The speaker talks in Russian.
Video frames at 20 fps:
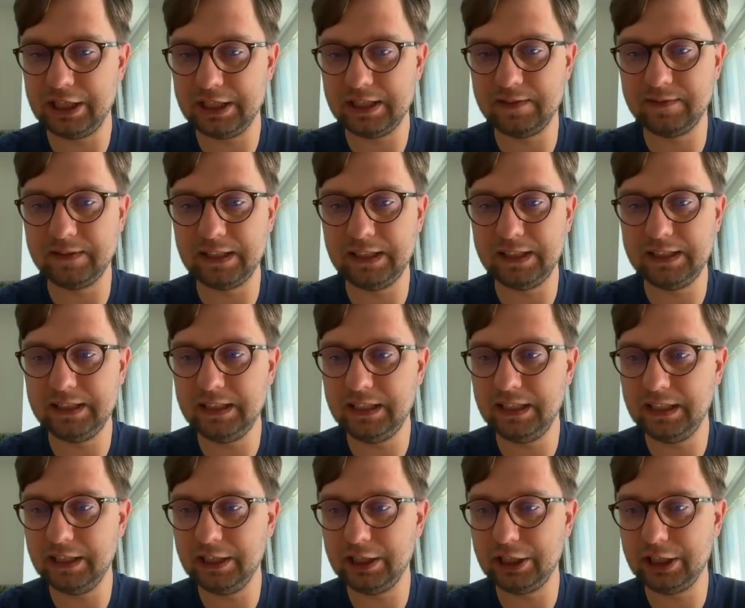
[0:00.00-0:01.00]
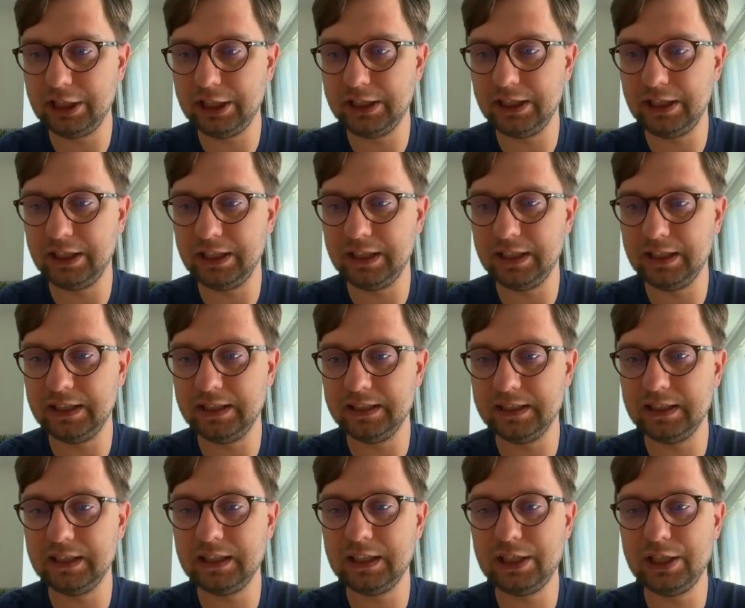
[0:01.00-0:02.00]
Основная идея решения этой
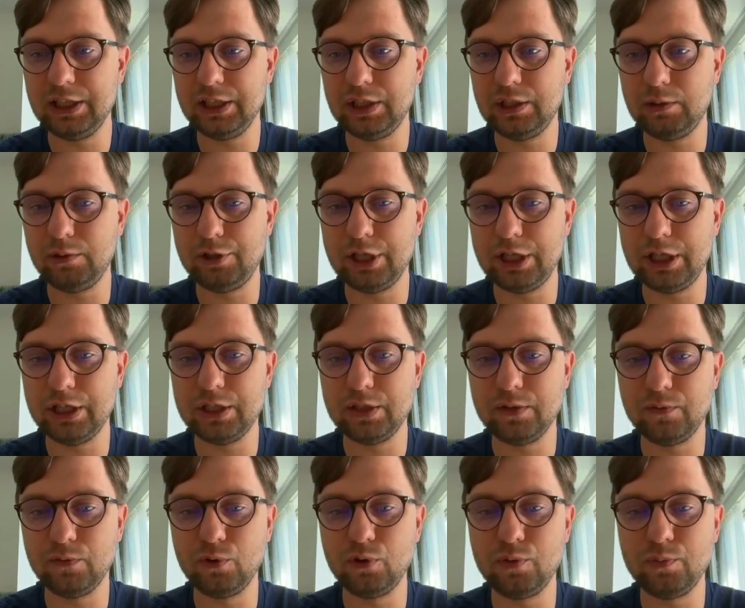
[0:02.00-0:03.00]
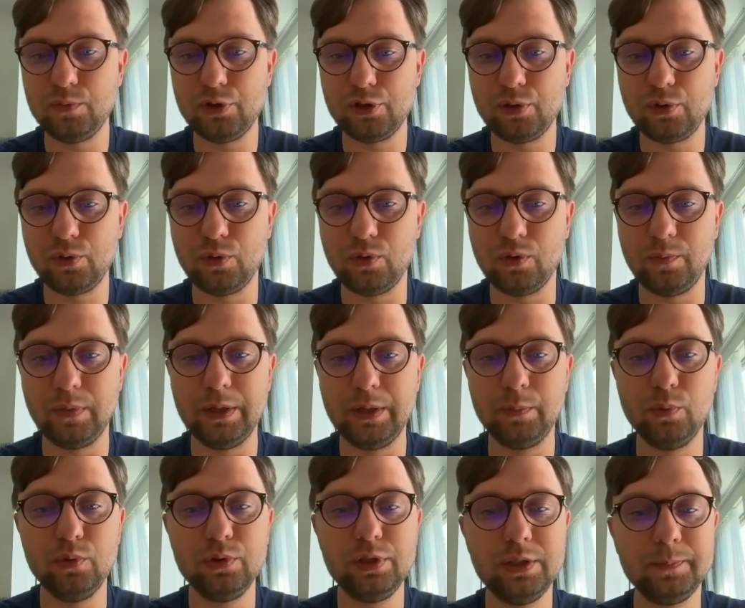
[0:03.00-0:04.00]
задачи заключается в том, что мы
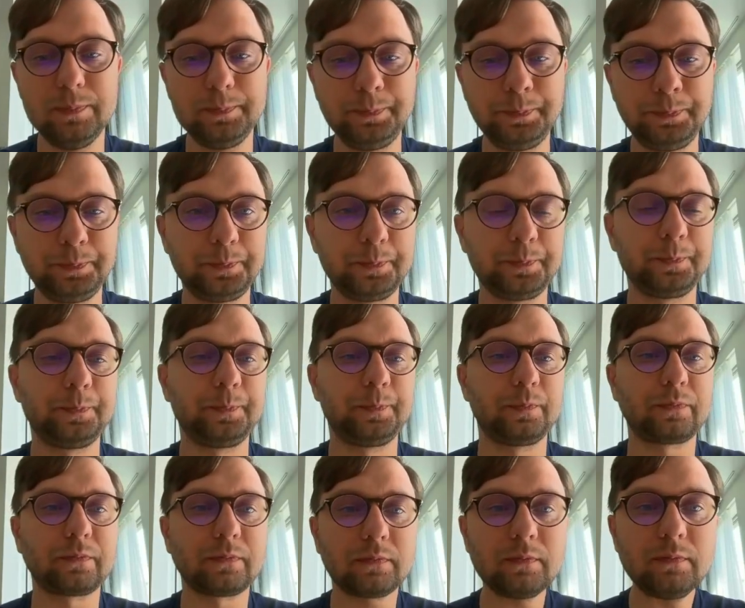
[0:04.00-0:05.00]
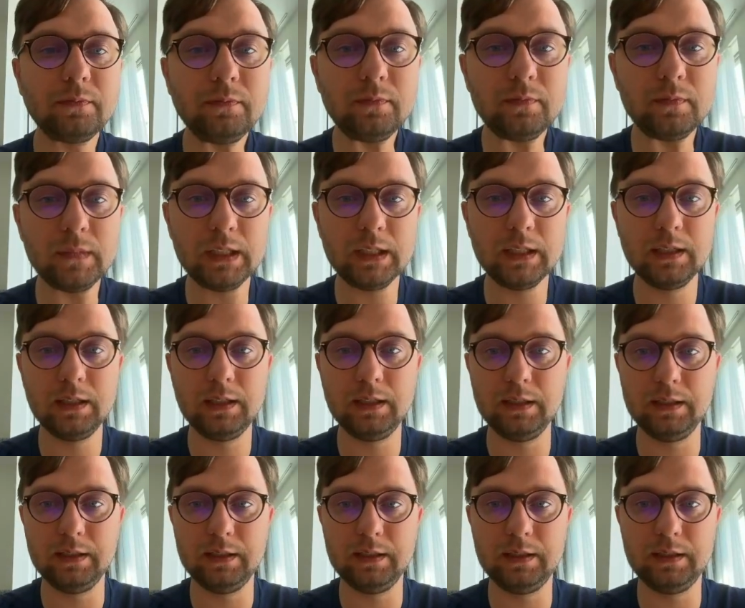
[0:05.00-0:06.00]
будем...
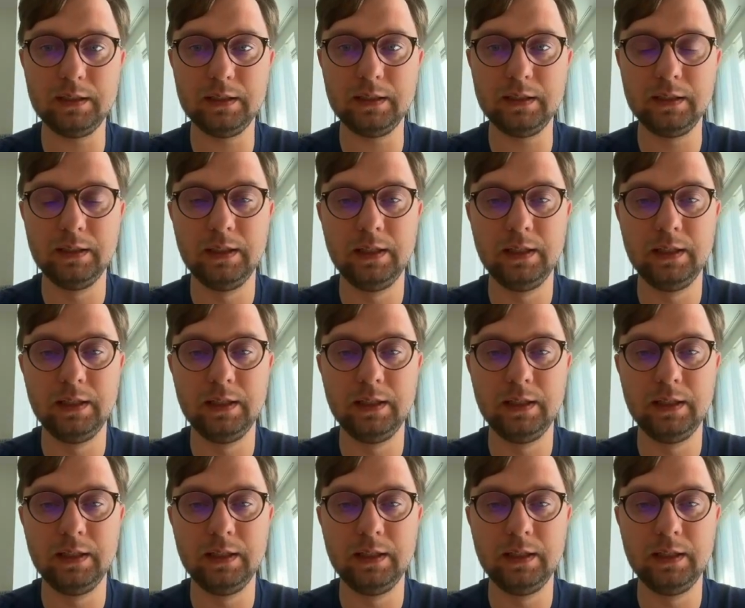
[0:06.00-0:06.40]
Э,